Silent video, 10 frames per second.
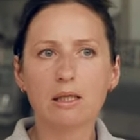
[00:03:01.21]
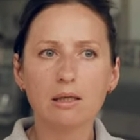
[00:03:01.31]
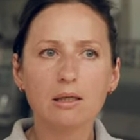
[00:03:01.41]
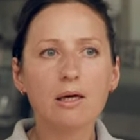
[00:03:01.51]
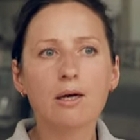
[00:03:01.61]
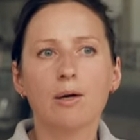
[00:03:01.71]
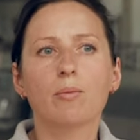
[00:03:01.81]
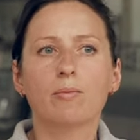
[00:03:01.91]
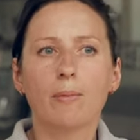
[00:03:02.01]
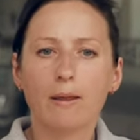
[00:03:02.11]
и
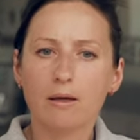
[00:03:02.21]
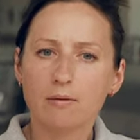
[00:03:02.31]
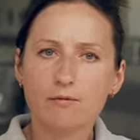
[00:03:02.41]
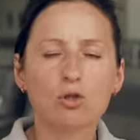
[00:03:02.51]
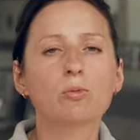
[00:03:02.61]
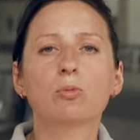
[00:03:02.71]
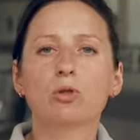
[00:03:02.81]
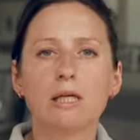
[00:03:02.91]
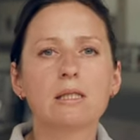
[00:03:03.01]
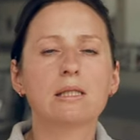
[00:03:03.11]
во всем
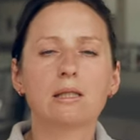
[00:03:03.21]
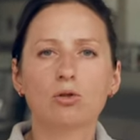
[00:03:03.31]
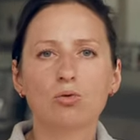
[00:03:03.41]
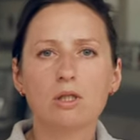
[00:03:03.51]
соблюдайте золотую